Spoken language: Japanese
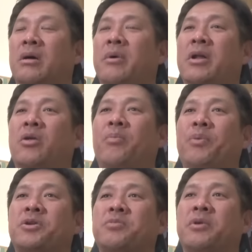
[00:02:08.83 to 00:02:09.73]
あまり突
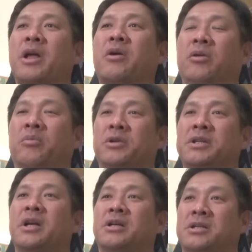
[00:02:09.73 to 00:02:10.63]
拍子もないことも
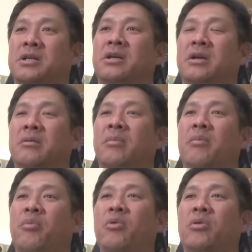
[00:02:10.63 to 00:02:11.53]
しないし、ま
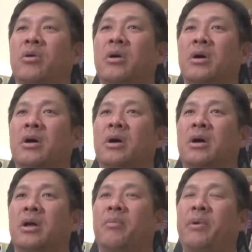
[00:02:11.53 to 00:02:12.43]
あ僕
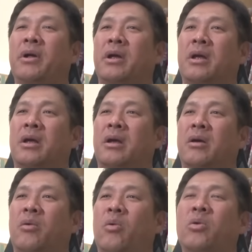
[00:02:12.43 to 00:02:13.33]
やっぱり
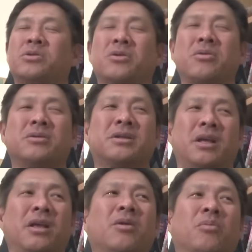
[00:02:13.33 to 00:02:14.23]
オーソドックス
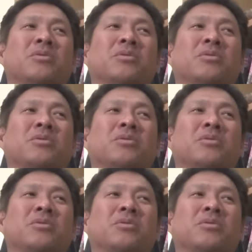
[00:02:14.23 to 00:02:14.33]
でいいと思